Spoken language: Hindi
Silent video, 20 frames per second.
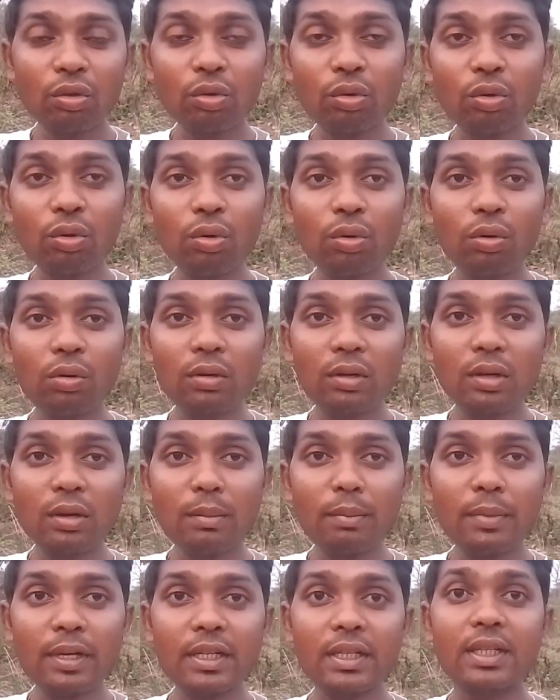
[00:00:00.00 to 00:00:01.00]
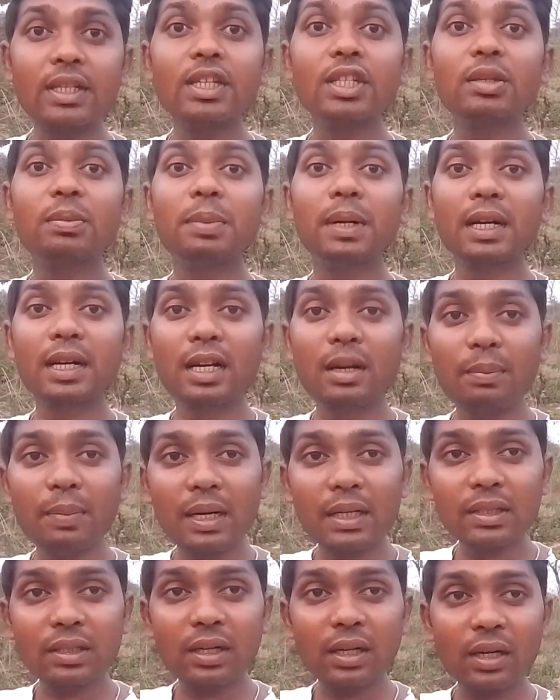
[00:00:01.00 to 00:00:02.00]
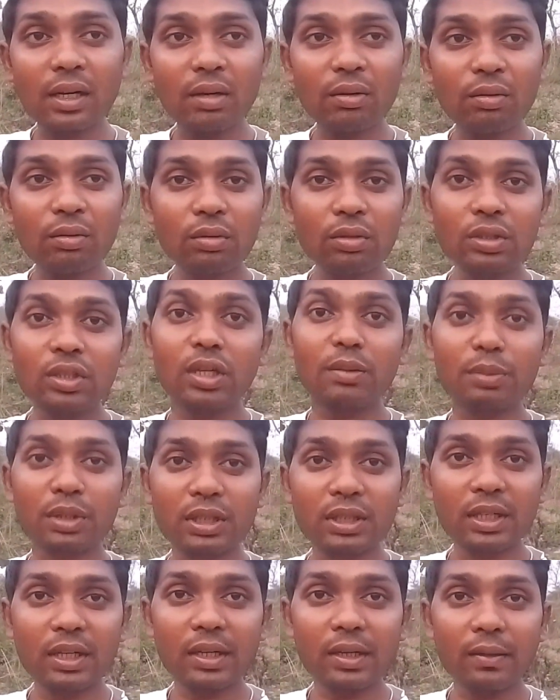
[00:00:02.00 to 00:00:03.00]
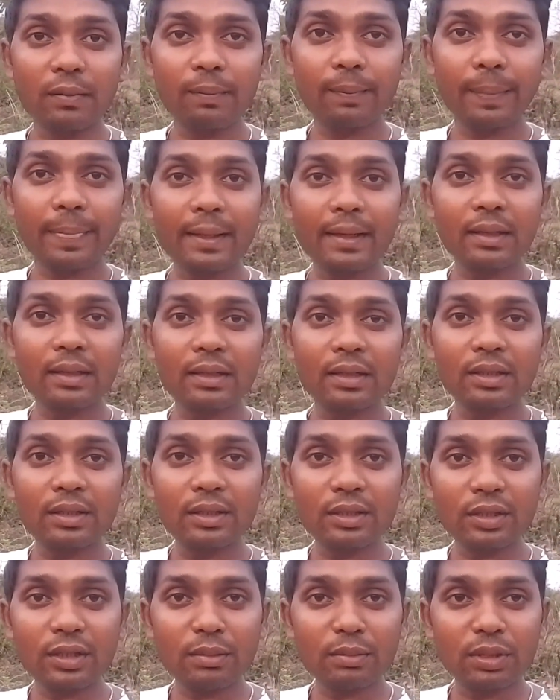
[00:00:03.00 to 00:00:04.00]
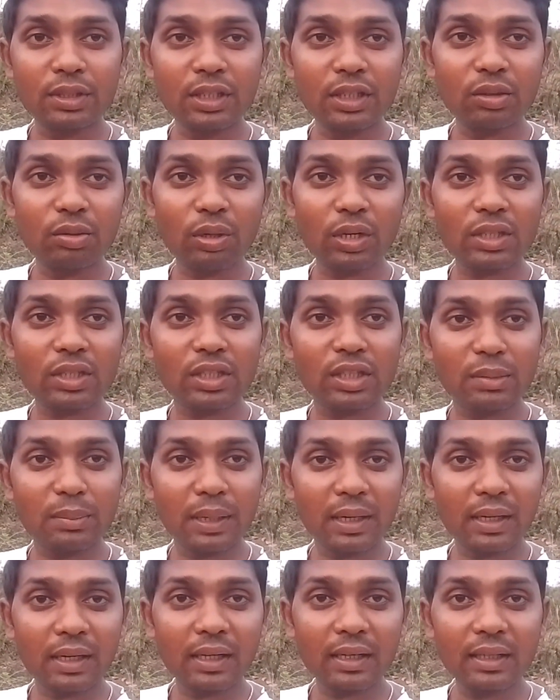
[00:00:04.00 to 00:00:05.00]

तो मैं किस पेड़ का बात कर रहा हूँ समझिए समझिए थोड़ा सा दिमाग